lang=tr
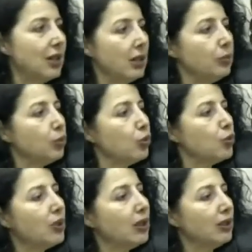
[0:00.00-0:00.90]
Hem
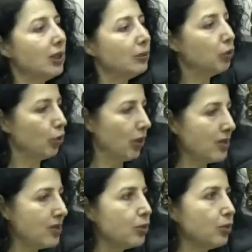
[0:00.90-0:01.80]
duygusal anlamda çok
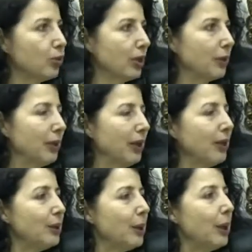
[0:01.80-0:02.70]
hassas oluyor gebeler